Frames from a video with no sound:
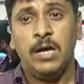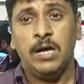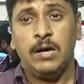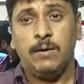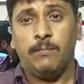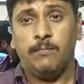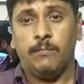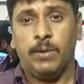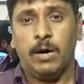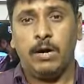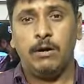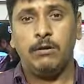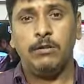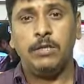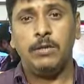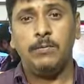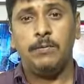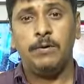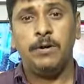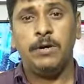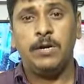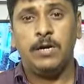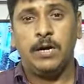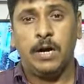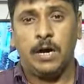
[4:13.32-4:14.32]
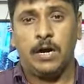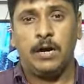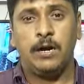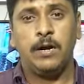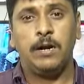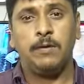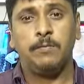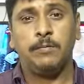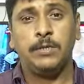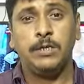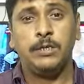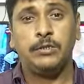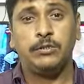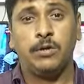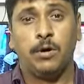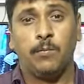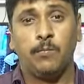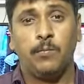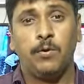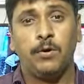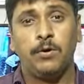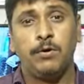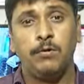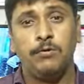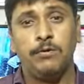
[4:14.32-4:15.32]
ভারত এবং কানাডার মধ্যে
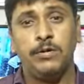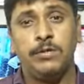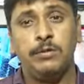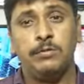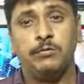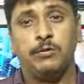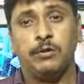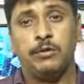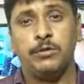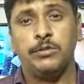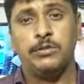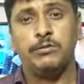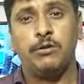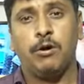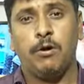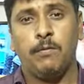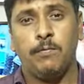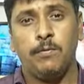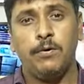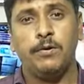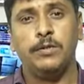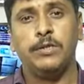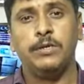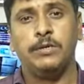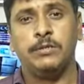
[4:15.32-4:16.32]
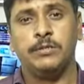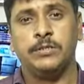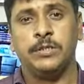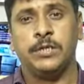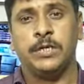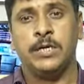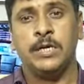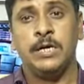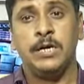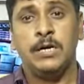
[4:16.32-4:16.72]
সম্পর্কও কিন্তু যথেষ্ট অবনতি হয়েছে